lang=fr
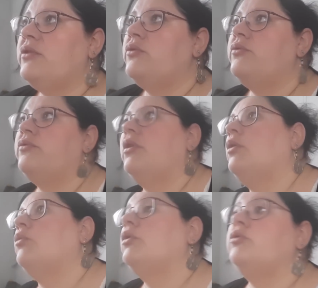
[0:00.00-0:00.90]
à
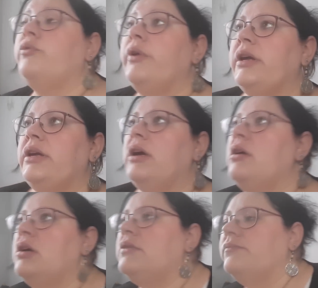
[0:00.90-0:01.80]
9h, ouais, 9h15
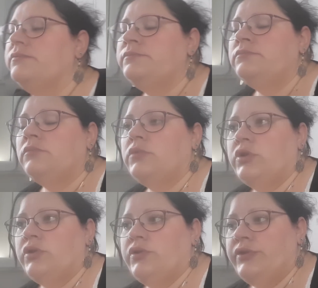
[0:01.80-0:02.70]

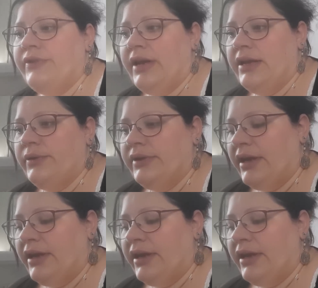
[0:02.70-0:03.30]
je vais aller au